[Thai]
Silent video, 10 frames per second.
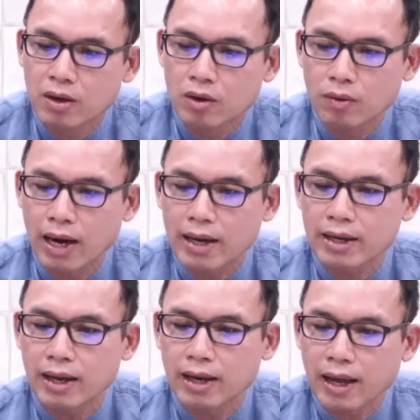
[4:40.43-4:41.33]
ไว้
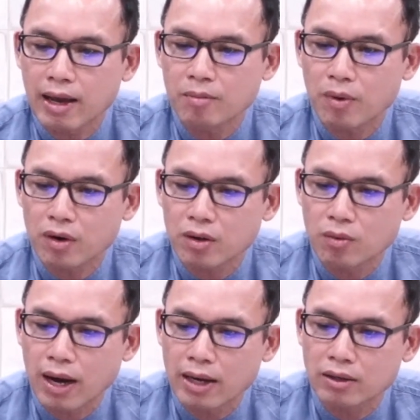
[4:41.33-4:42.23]
และบริ
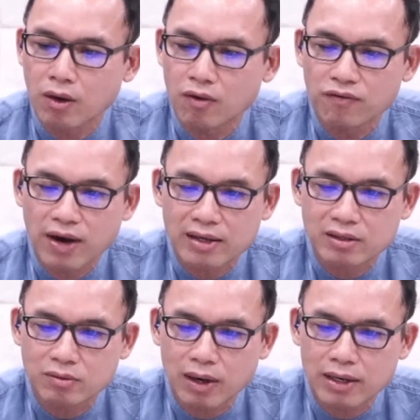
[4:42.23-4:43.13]
วารของฟ้าส
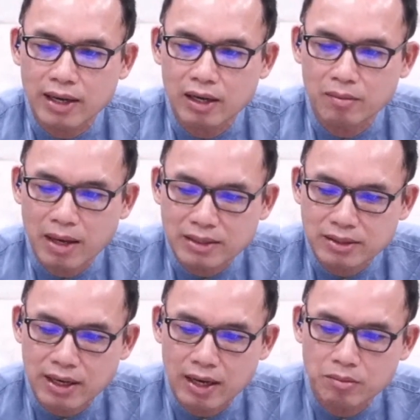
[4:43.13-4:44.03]
วรรค์ได้นมัส
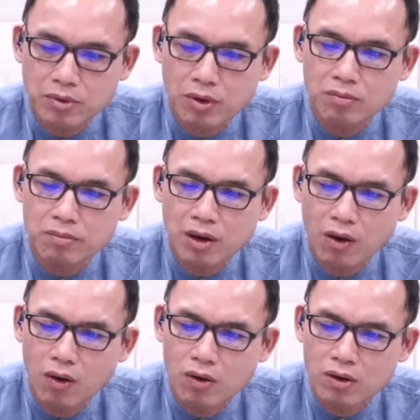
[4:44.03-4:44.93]
การพระองค์พระ
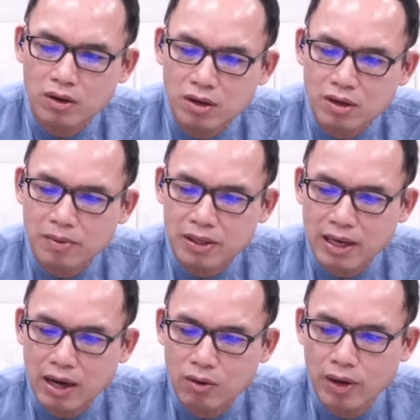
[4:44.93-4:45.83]
องค์คือพระ
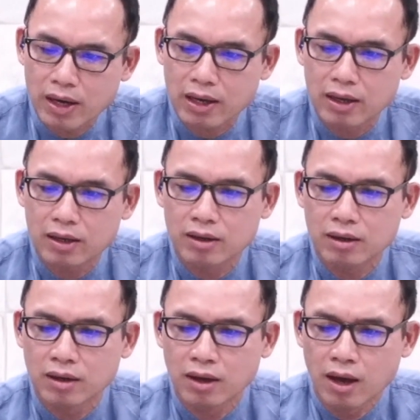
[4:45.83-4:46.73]
ยาเว
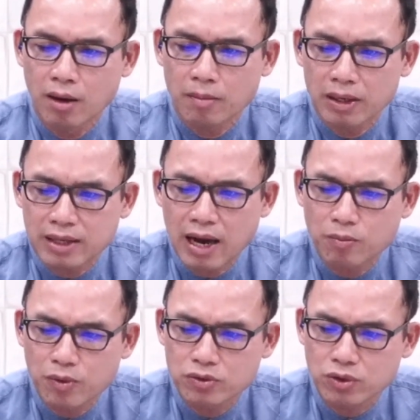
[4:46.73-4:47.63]
พระเจ้า
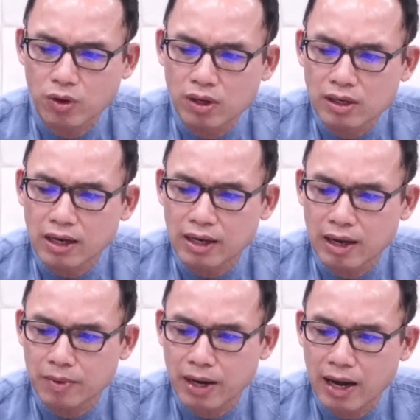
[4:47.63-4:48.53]
ผู้ทรงเลือกอั
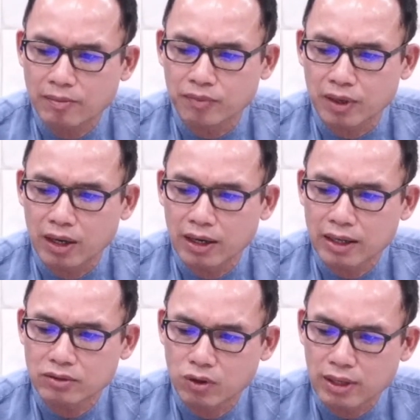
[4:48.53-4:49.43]
บรามและ
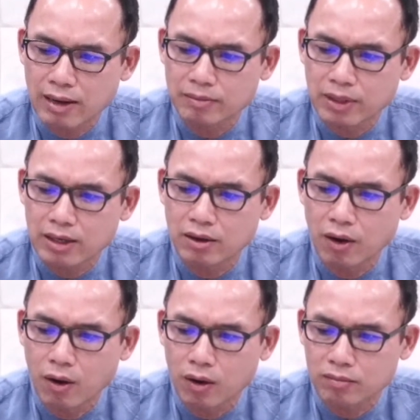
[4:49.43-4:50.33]
ทรงนำท่านอ
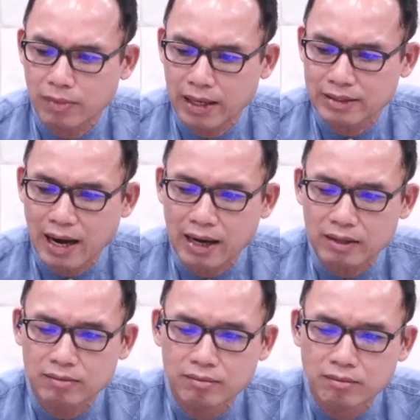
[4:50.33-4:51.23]
อกมาจาก
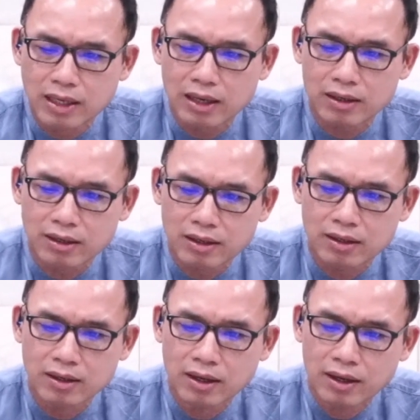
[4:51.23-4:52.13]
เมืองเออ
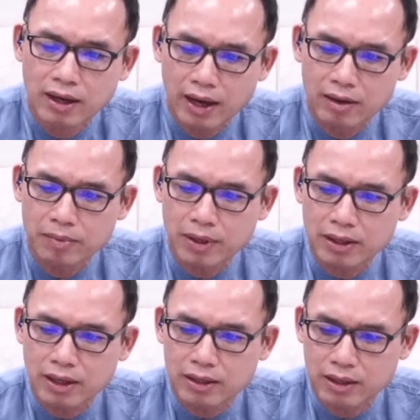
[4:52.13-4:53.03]
แห่งประเท
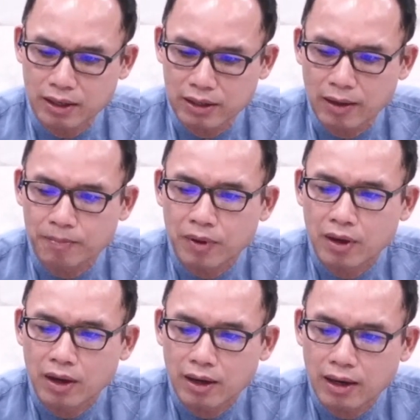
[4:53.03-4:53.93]
ศเคเดีย
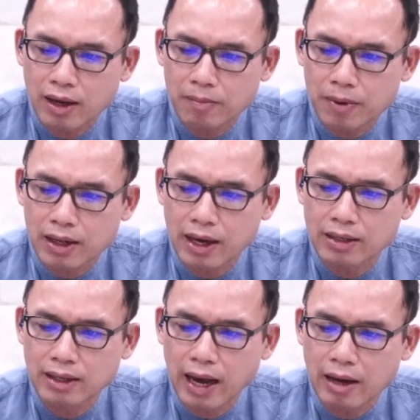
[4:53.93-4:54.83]
และประทาน
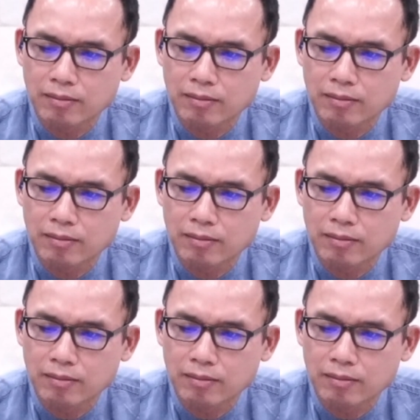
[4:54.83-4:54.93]
นาม